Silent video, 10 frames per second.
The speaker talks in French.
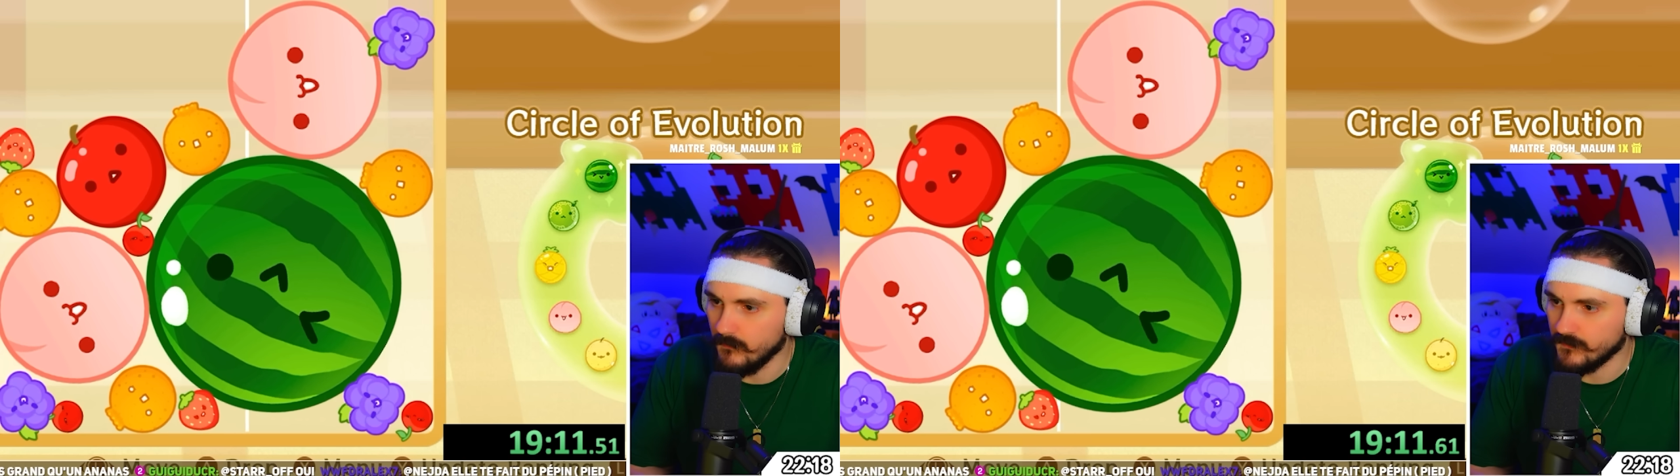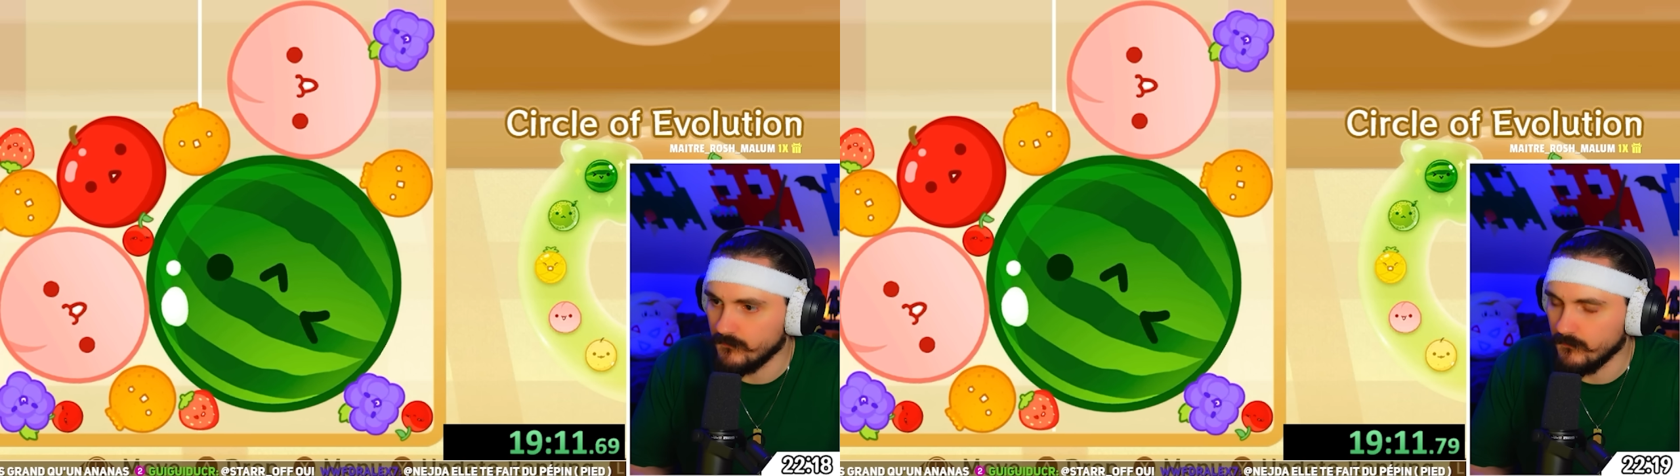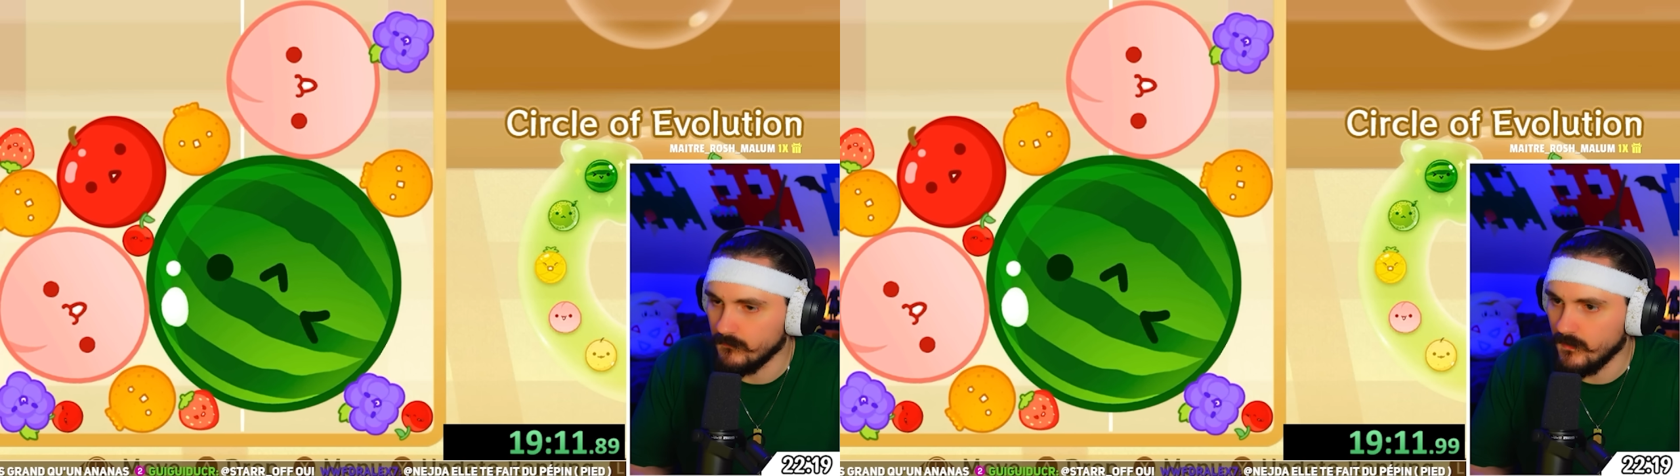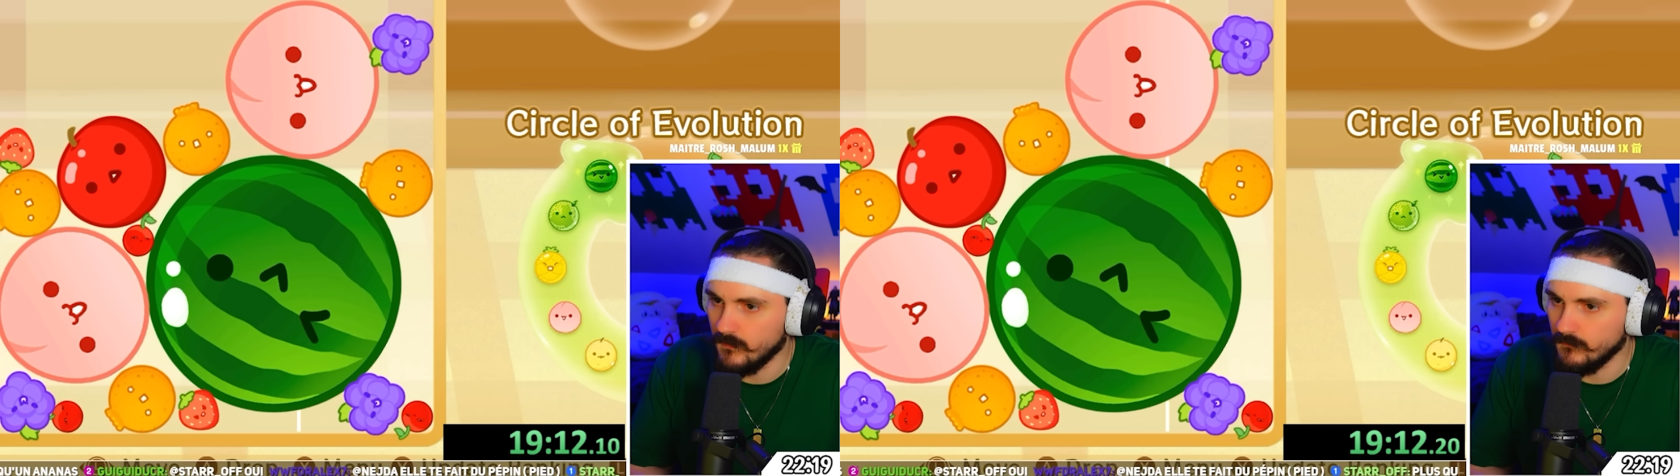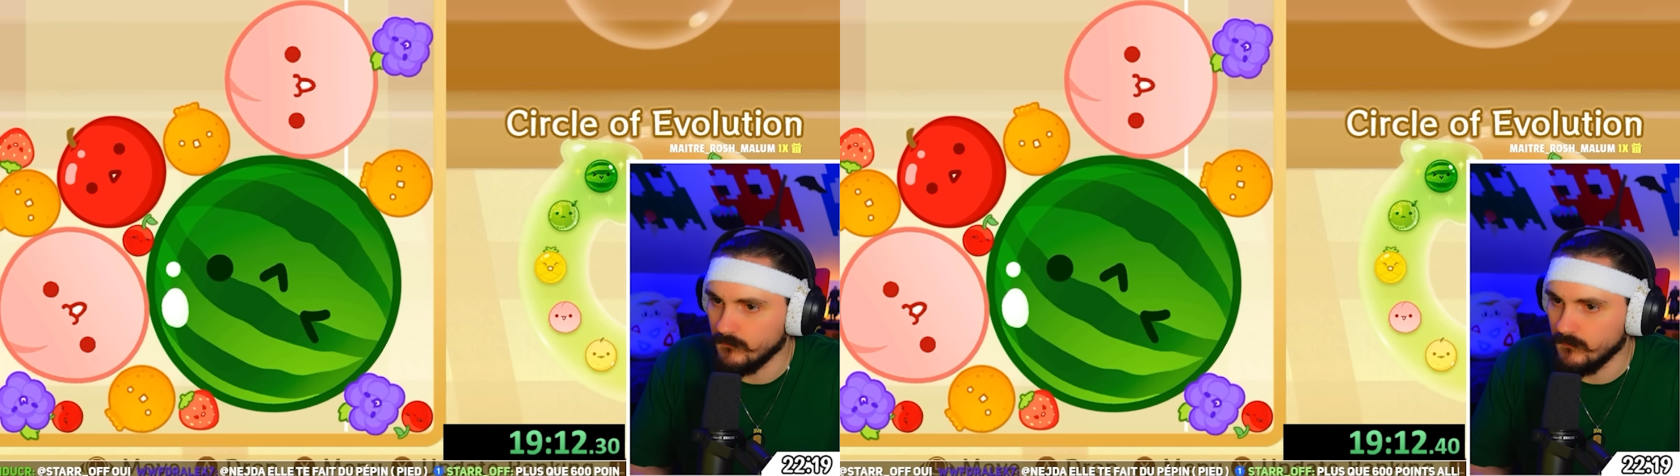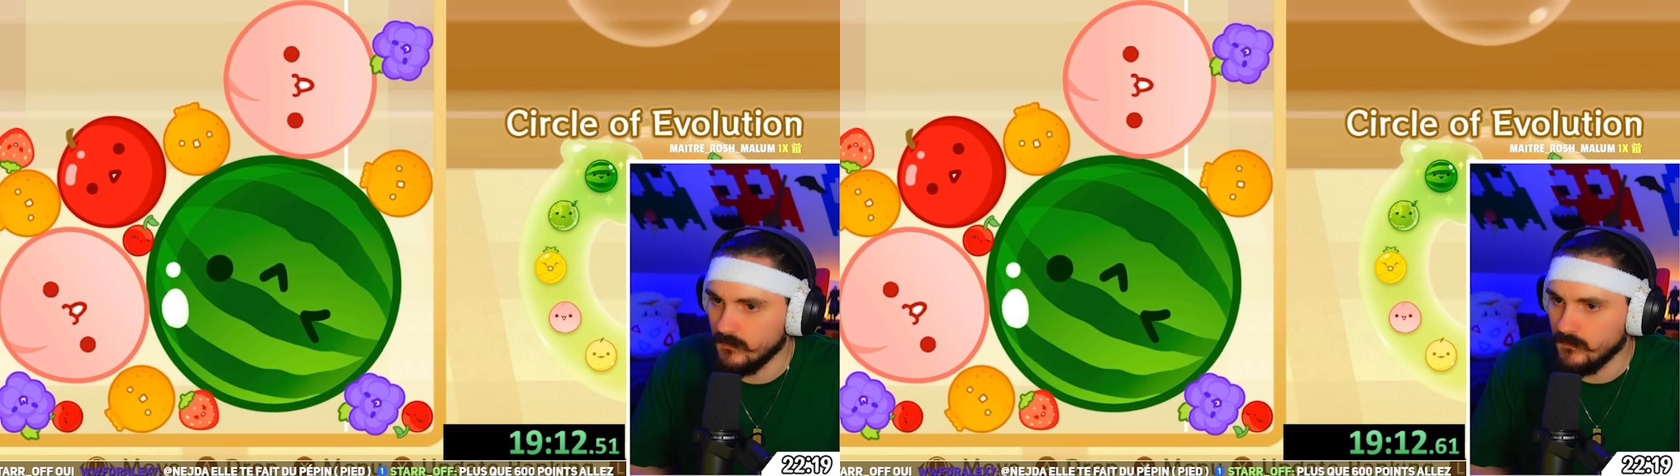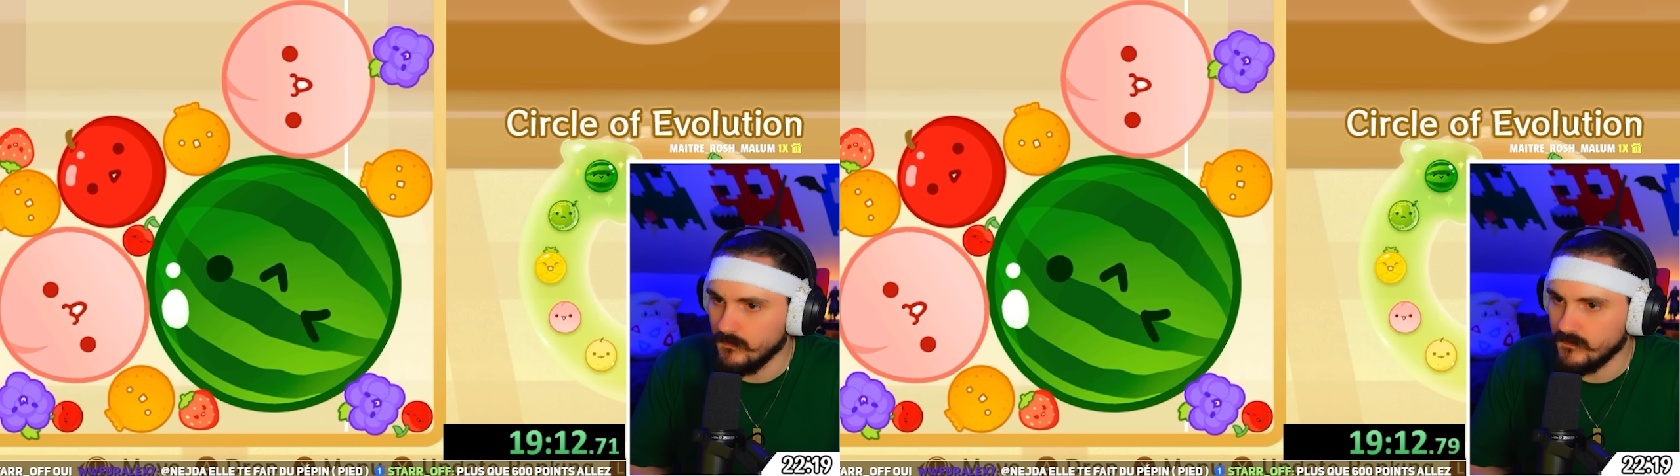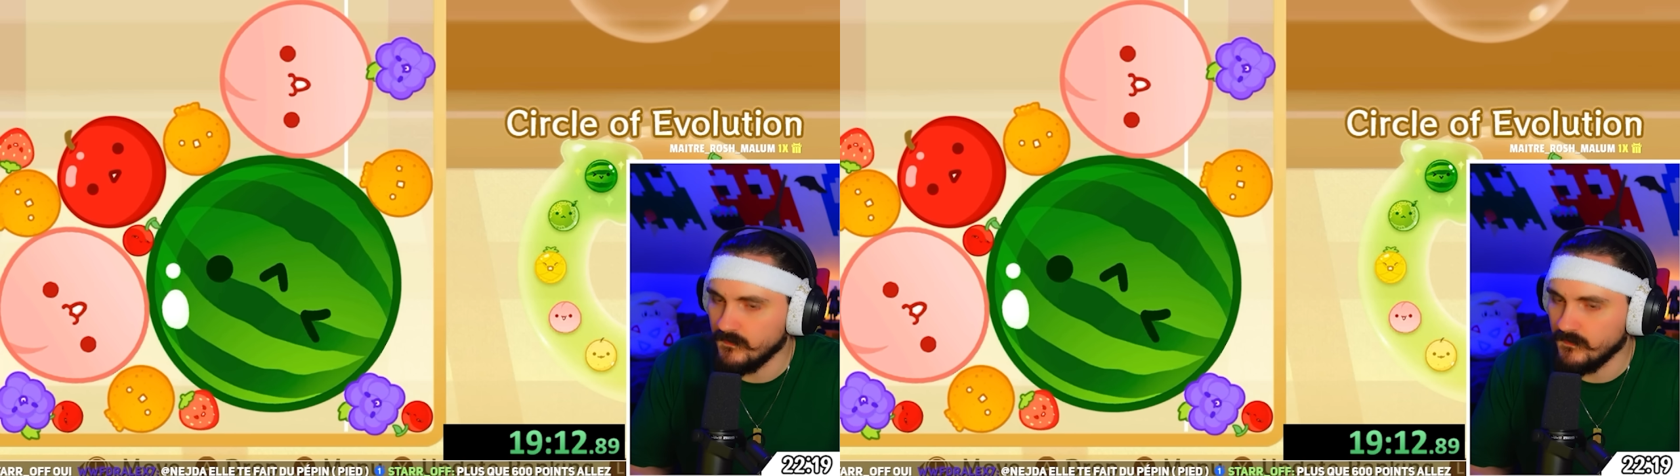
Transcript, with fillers: parce que là, euh, c'est un